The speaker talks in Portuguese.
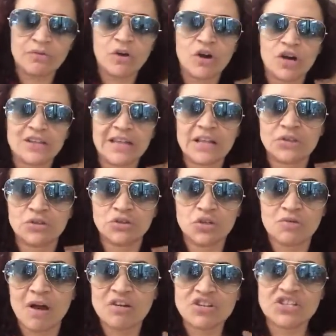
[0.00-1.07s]
Vou cortar tudo
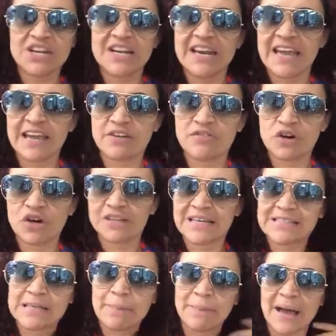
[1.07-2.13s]
igual em janeiro. Vou
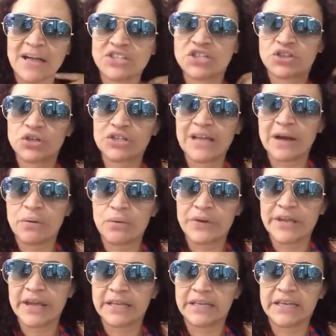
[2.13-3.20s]
cortar essa parte toda
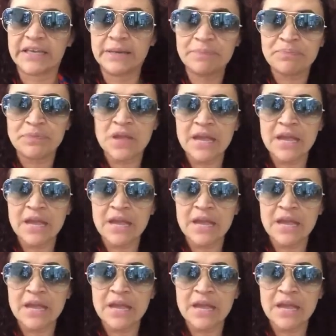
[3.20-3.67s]
ruim aqui.